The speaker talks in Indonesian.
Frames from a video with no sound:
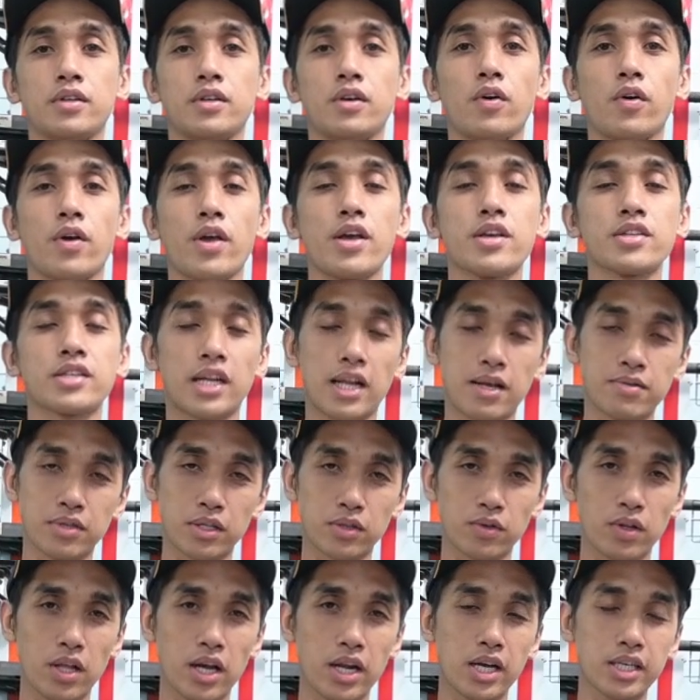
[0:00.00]
Oke, salam
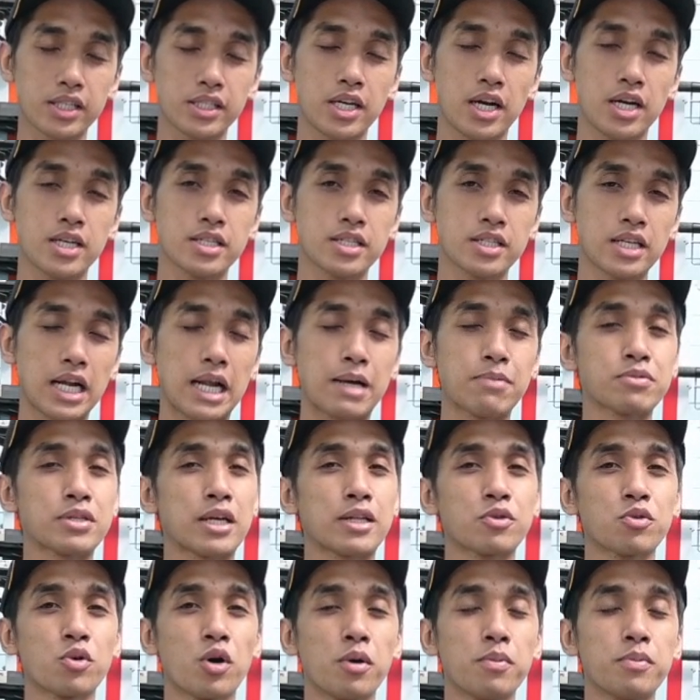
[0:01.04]
satu laras dan salam
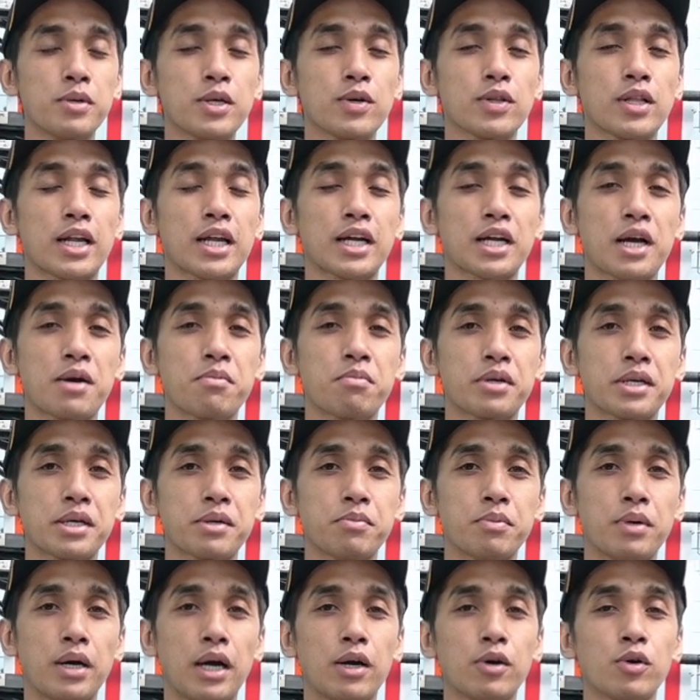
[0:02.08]
satu hobi olahraga
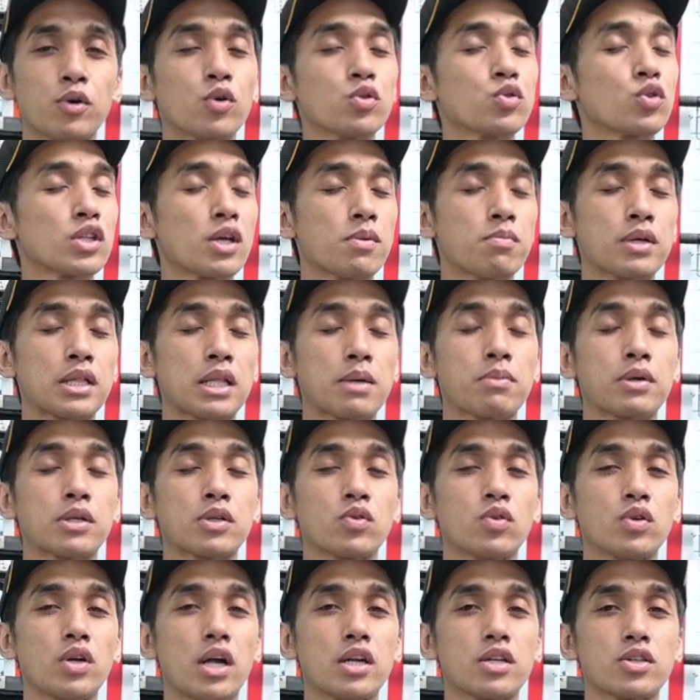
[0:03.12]
menembak untuk
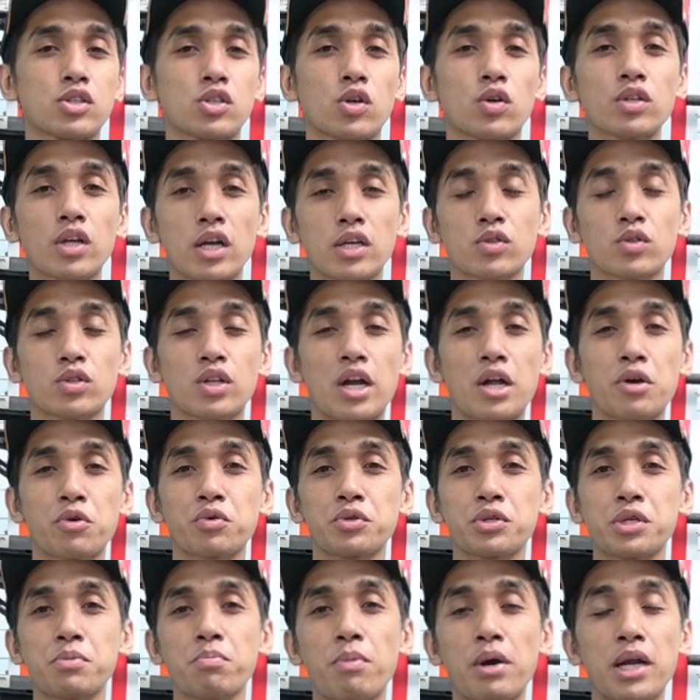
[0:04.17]
teman-temanku dan
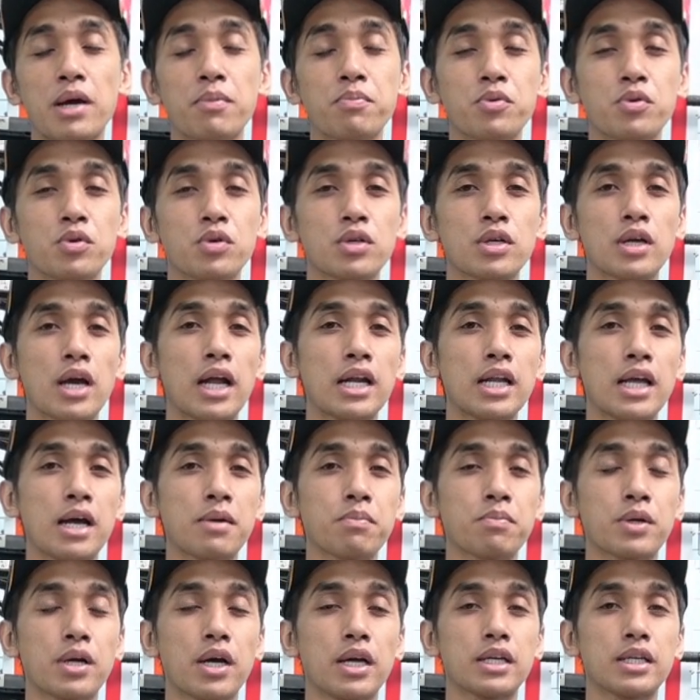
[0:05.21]
saudara-saudaraku dimanapun
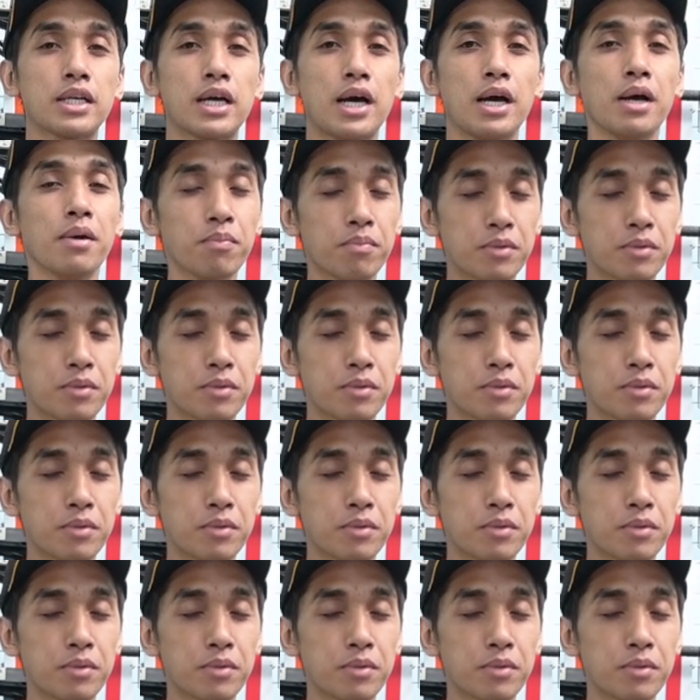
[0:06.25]
kalian berada.